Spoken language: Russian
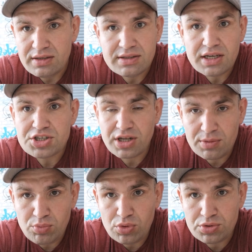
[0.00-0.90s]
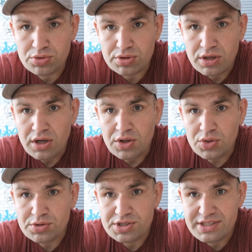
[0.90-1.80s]
даже работают,
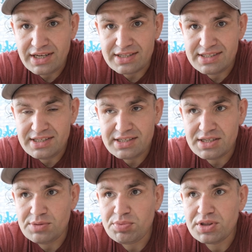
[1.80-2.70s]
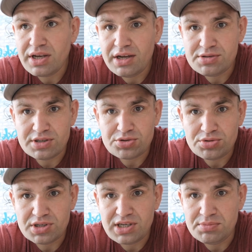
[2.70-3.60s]
но сидят здесь и пытаются
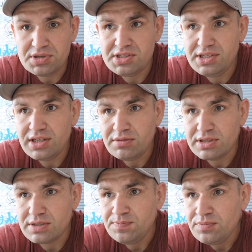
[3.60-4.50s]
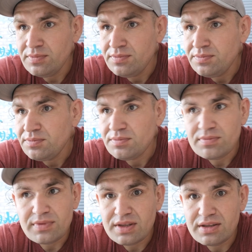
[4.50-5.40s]
что-то комментировать,
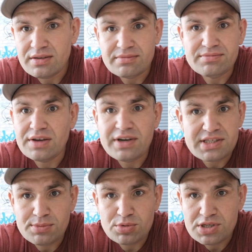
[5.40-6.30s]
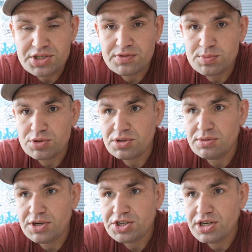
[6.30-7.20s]
давайте я буду зачитывать просто
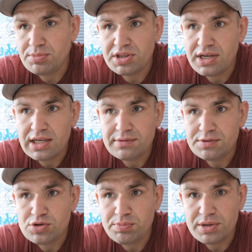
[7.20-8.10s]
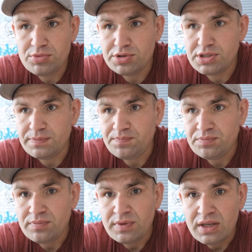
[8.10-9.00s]
небольшие комментарии, вы все поймете.
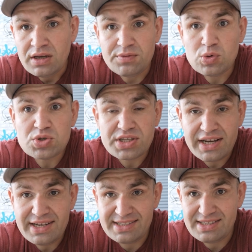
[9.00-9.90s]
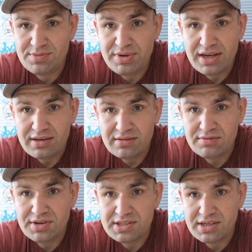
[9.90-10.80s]
Вы узнаете себя
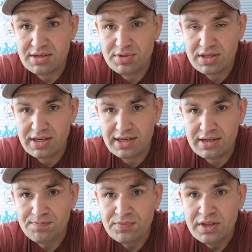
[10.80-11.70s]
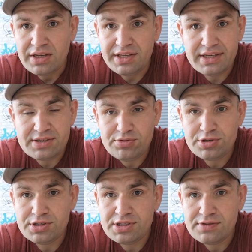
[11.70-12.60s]
в этих комментариях. Я
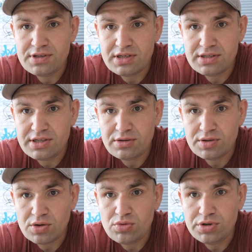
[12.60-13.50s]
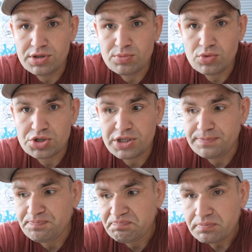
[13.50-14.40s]
сегодня действительно делаю такое немножко